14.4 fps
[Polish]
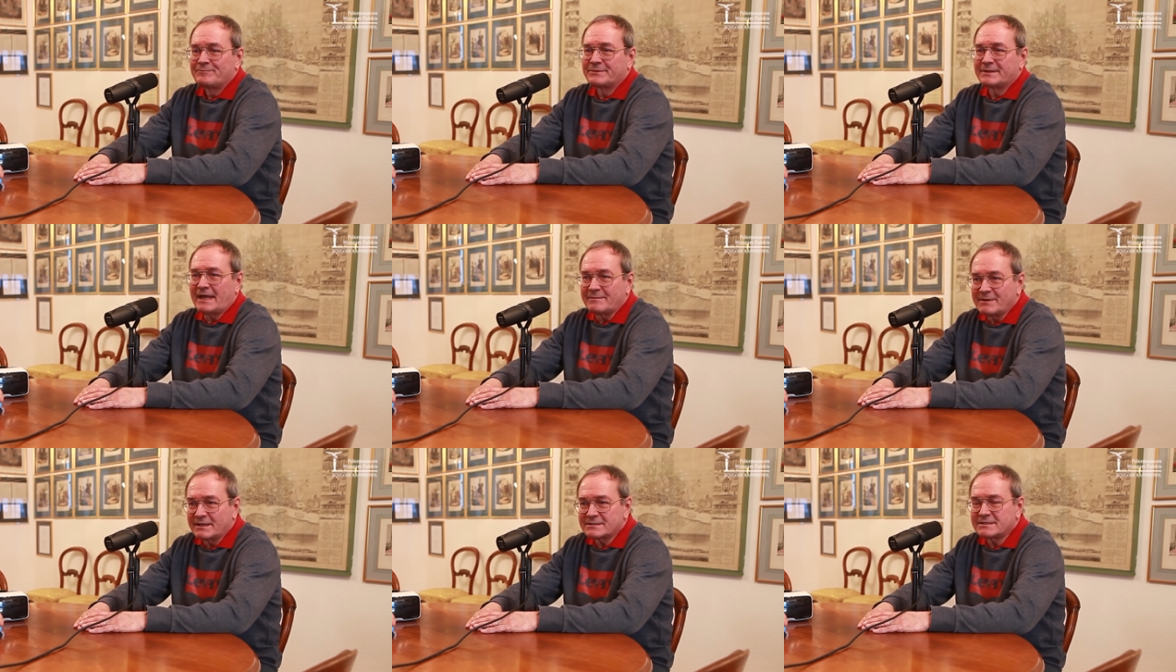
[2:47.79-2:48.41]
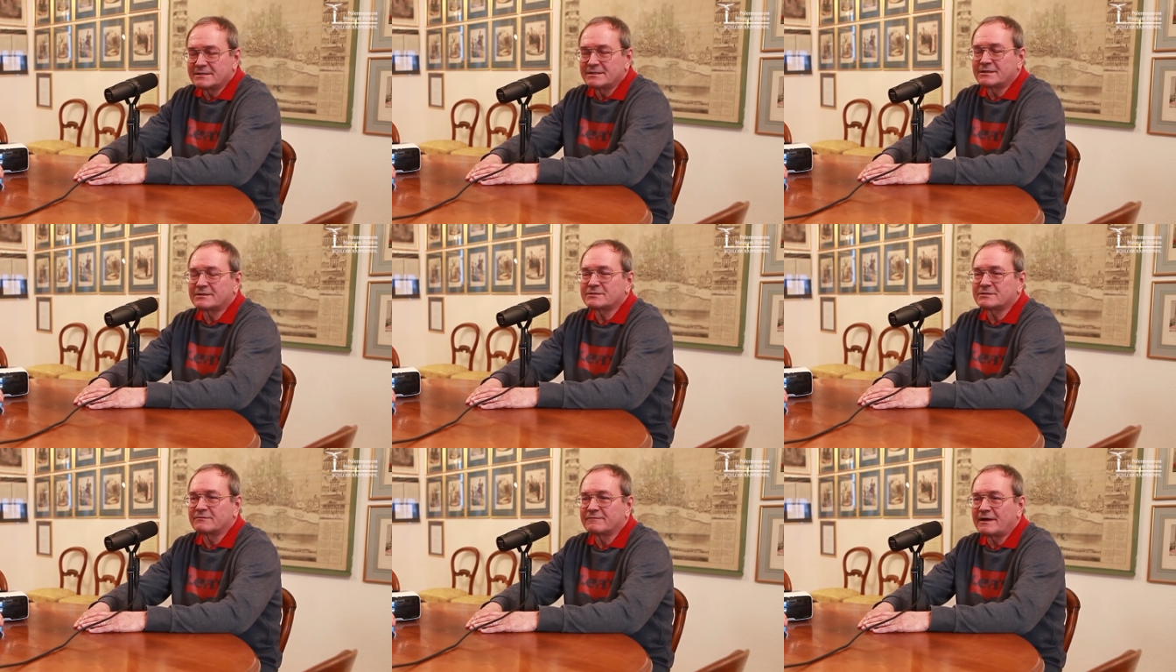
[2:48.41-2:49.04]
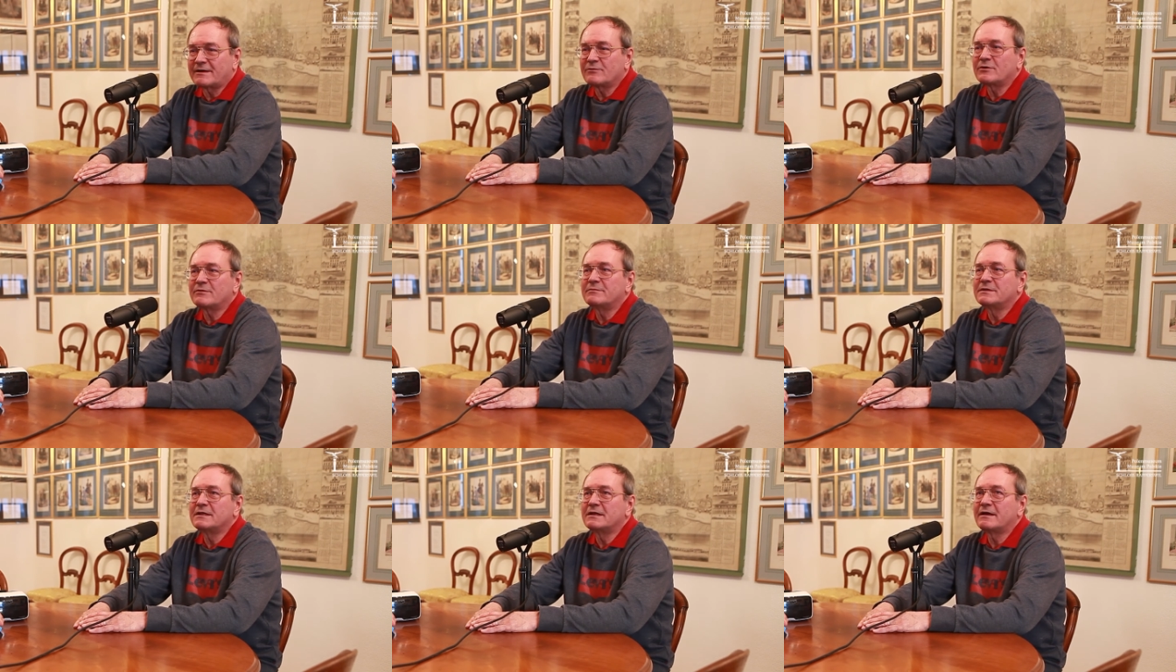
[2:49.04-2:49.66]
Najbardziej interesowało
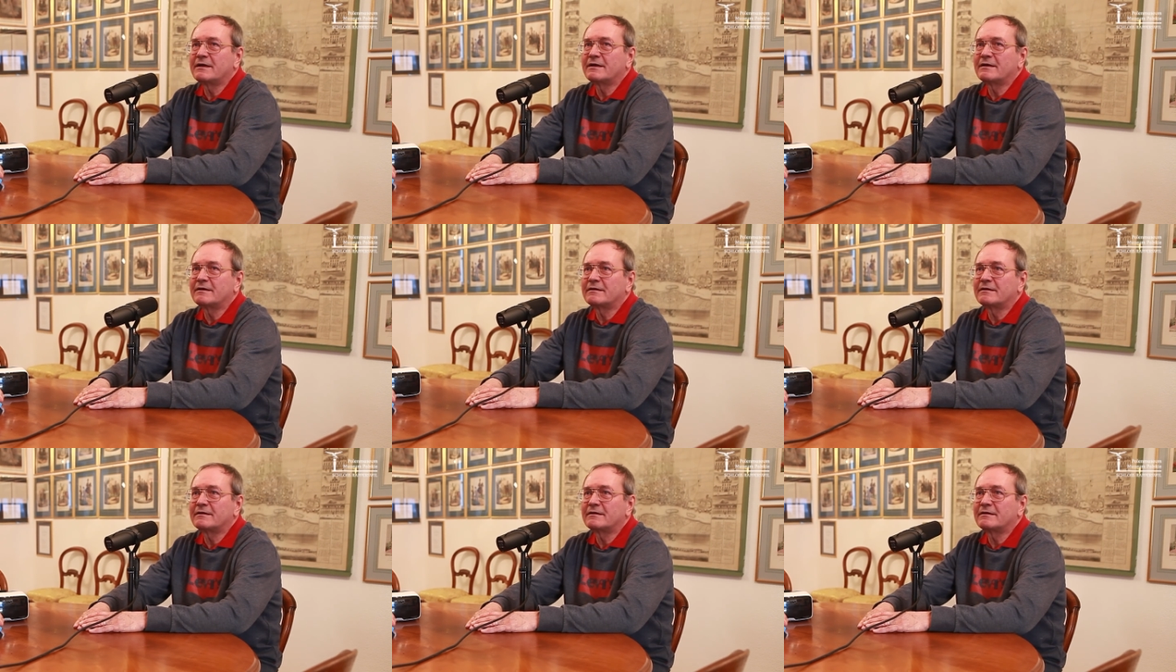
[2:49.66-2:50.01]
mnie,